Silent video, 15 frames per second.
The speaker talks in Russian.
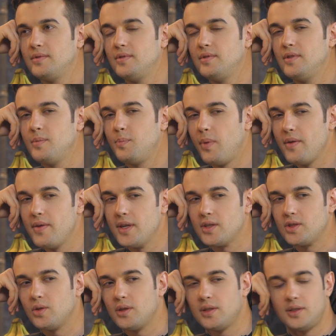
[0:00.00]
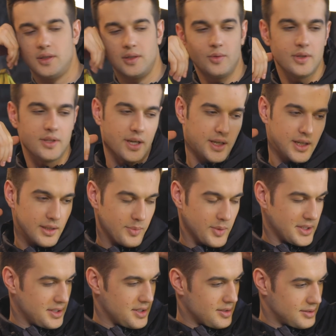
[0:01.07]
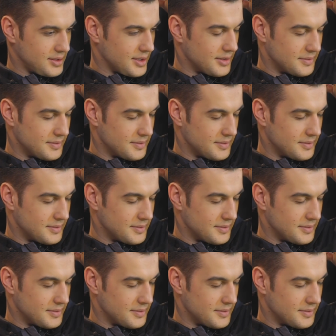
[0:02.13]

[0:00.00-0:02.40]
Не поверишь, только сегодня Крид приснился.